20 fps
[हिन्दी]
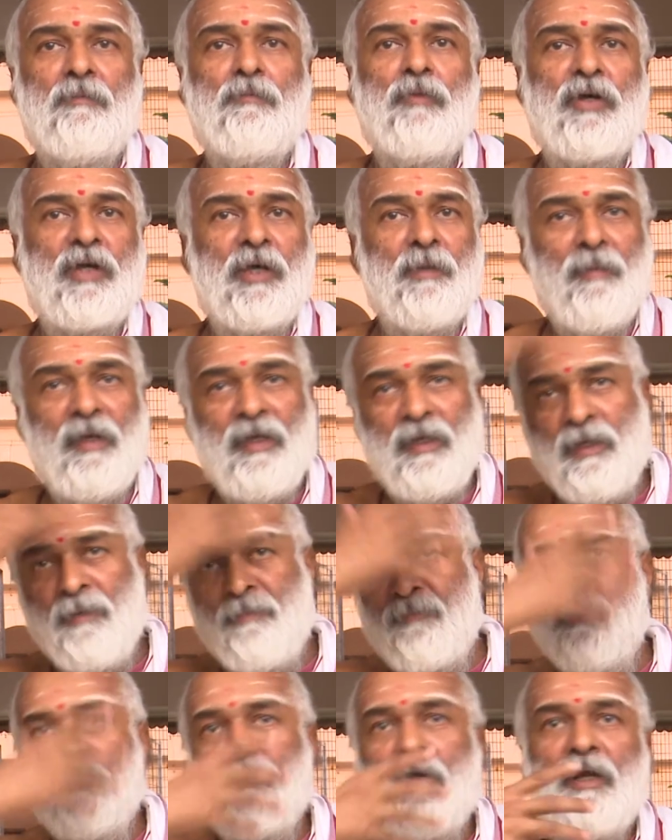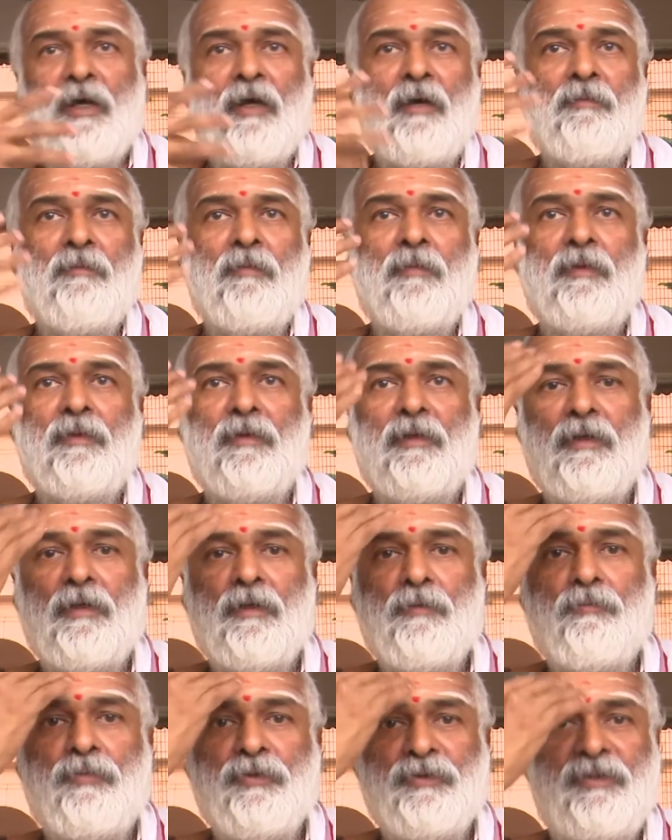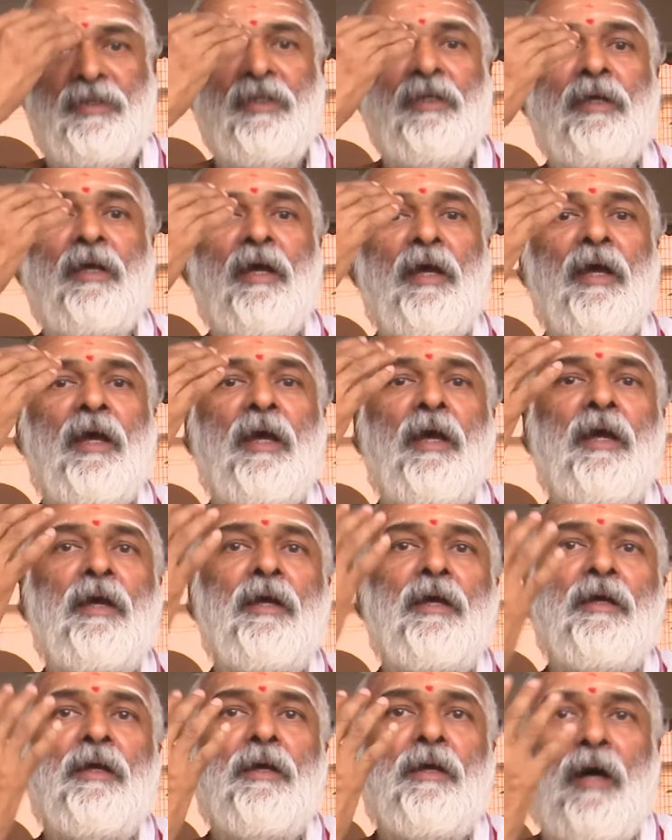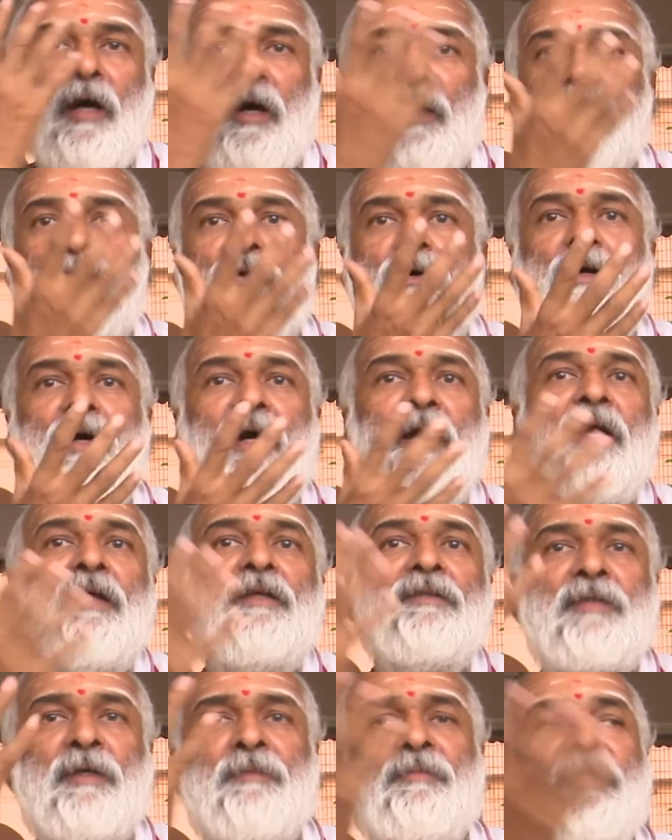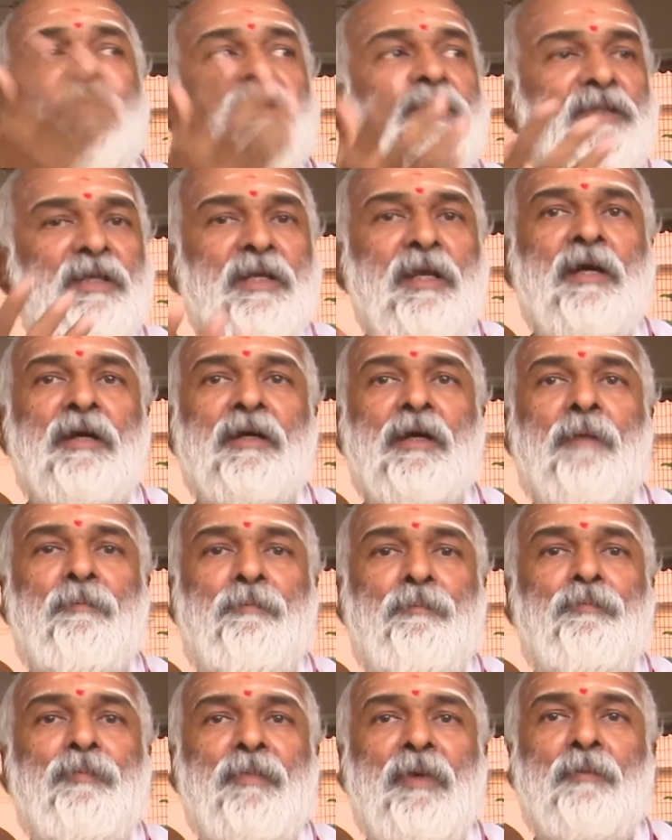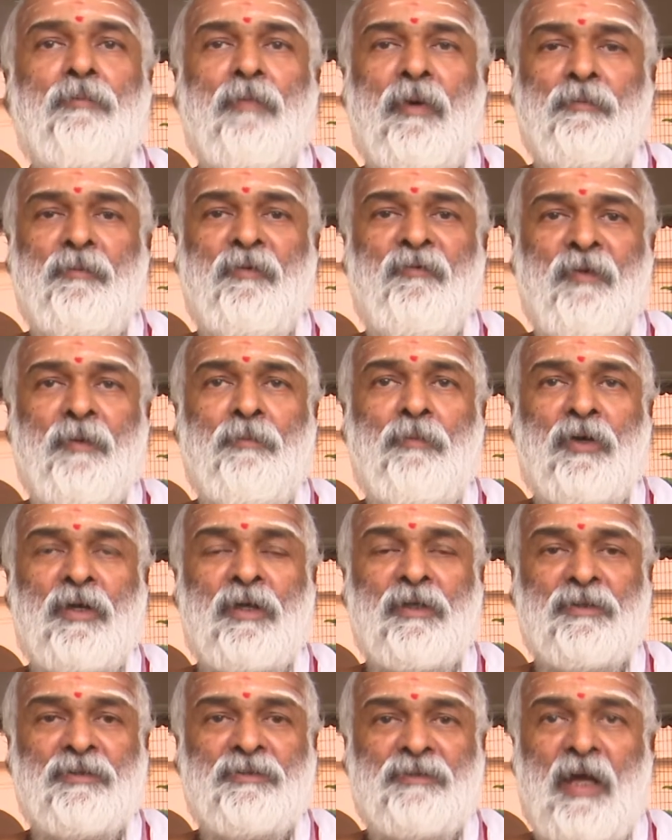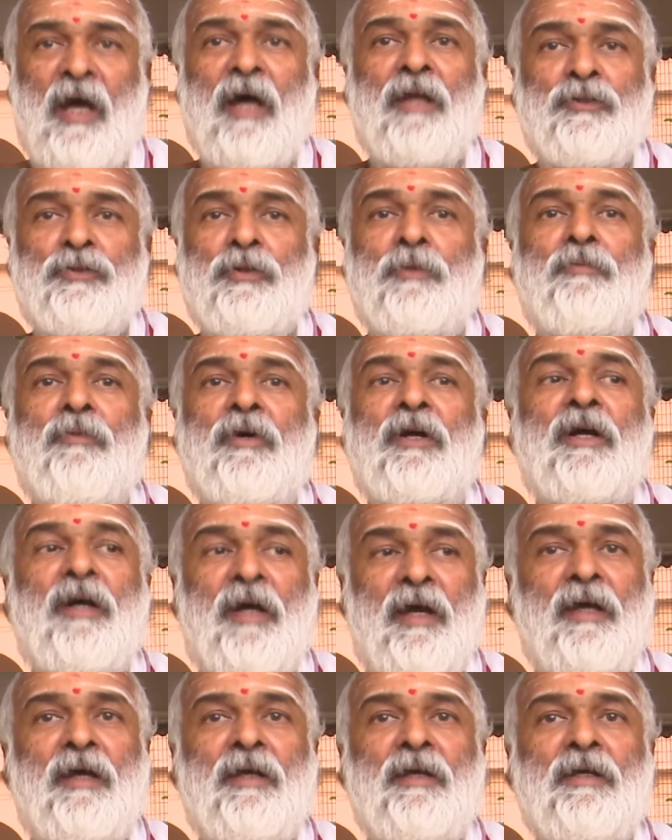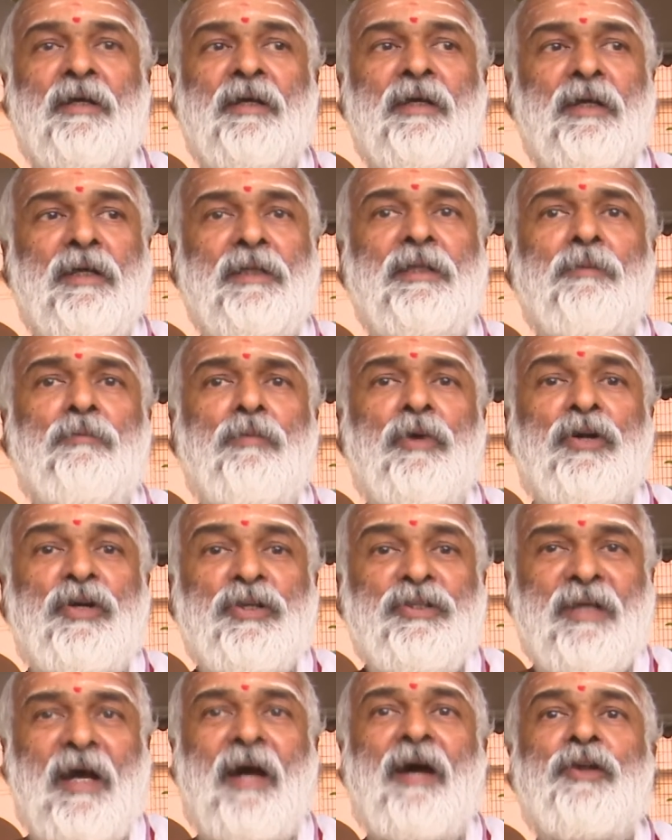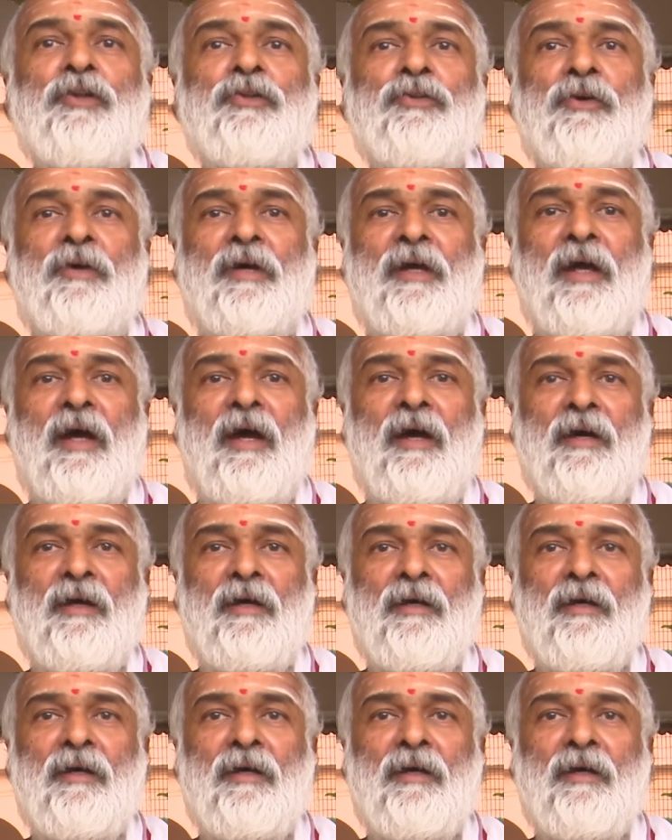मुख में ही पूरा हम बुद्धि है अंकों है सभी इंद्रियां का मुख्य स्थान तो मुख है यदि मुख जागृत हो गया